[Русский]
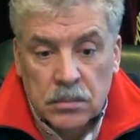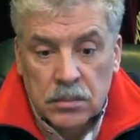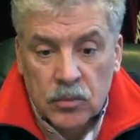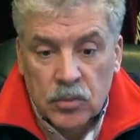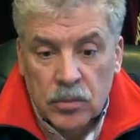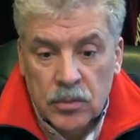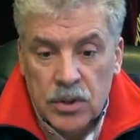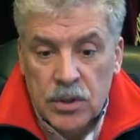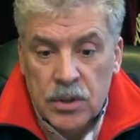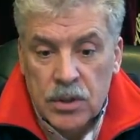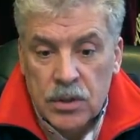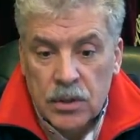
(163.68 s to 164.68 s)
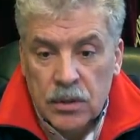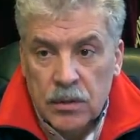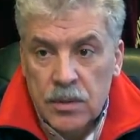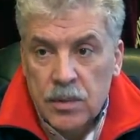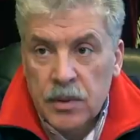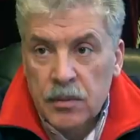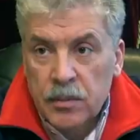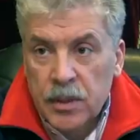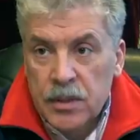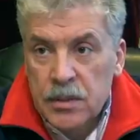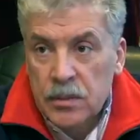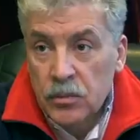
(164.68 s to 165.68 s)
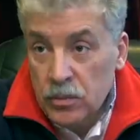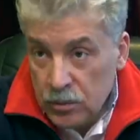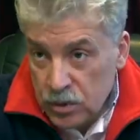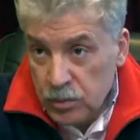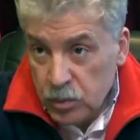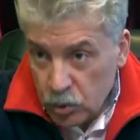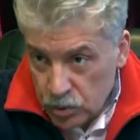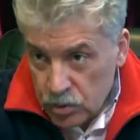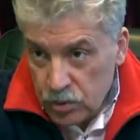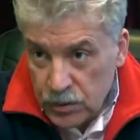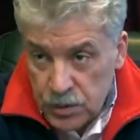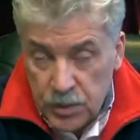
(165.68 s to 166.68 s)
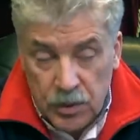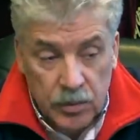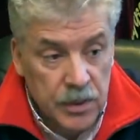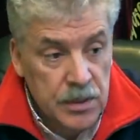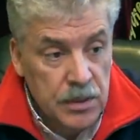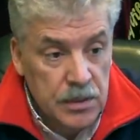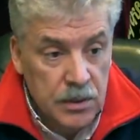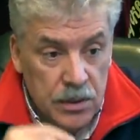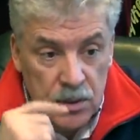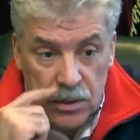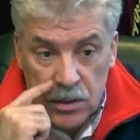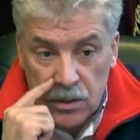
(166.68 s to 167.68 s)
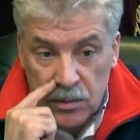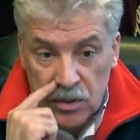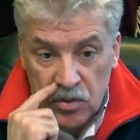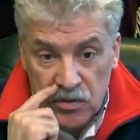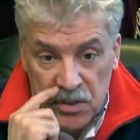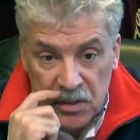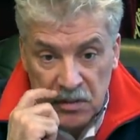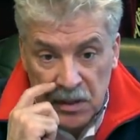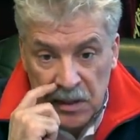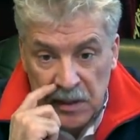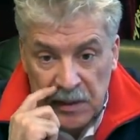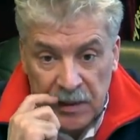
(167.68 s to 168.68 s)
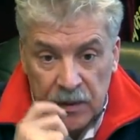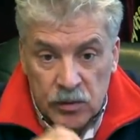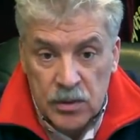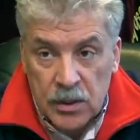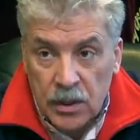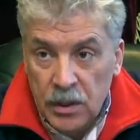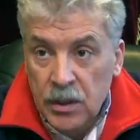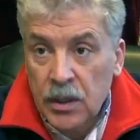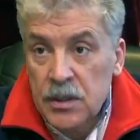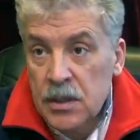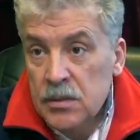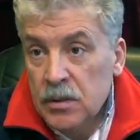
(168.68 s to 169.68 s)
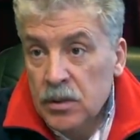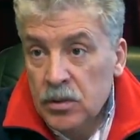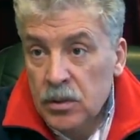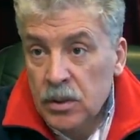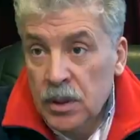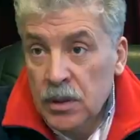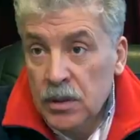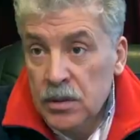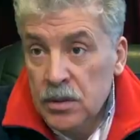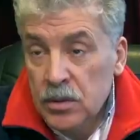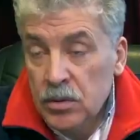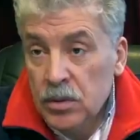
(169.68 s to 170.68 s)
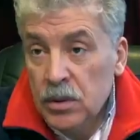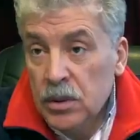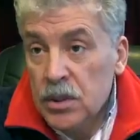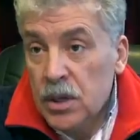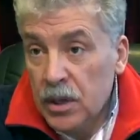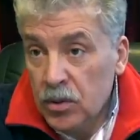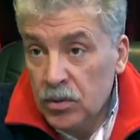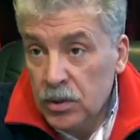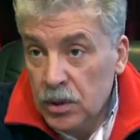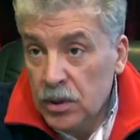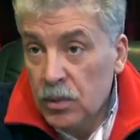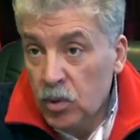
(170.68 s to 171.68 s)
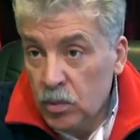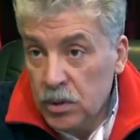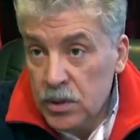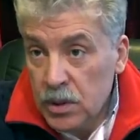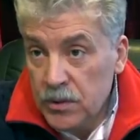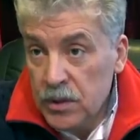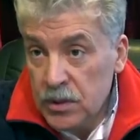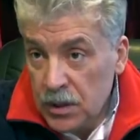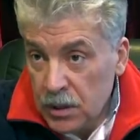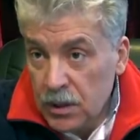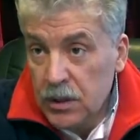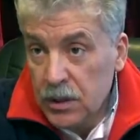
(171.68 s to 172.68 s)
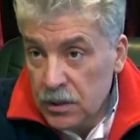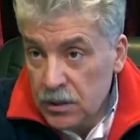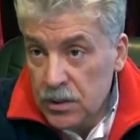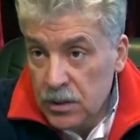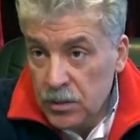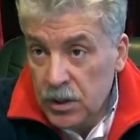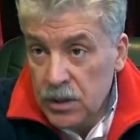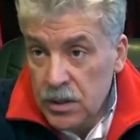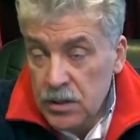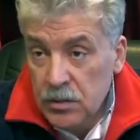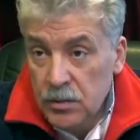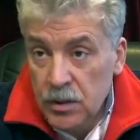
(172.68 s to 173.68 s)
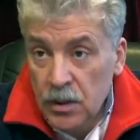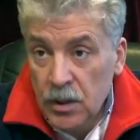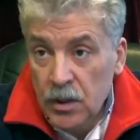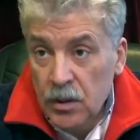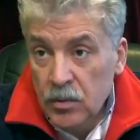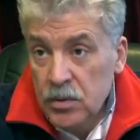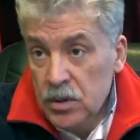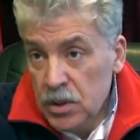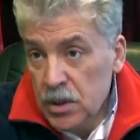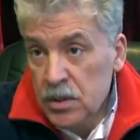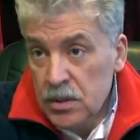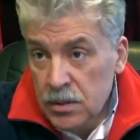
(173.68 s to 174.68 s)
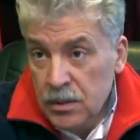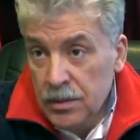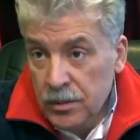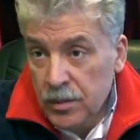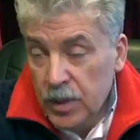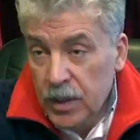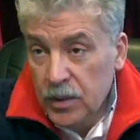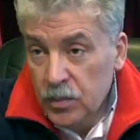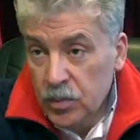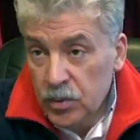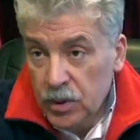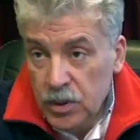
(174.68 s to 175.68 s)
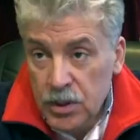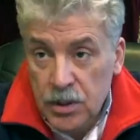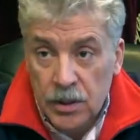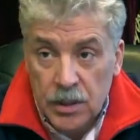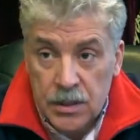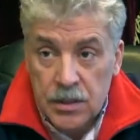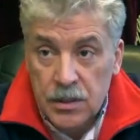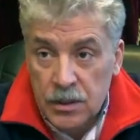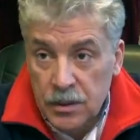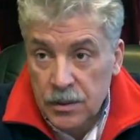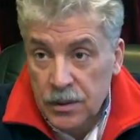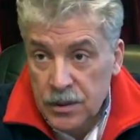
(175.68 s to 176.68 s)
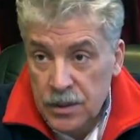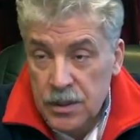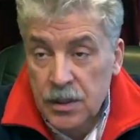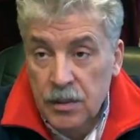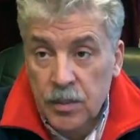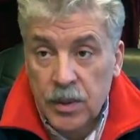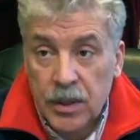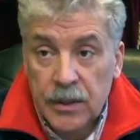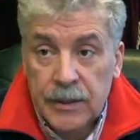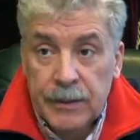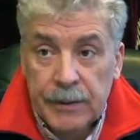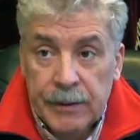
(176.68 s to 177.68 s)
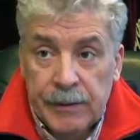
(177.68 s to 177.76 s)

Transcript: ну, частично 21 ну, уже полностью 21 партсъезда и частично московского. То есть таких хозяйств, которые гордилась не только наш район или там область, а вся страна гордилась этими хозяйствами. Вот сейчас э, по этому пути решили нас э, заставить пройти.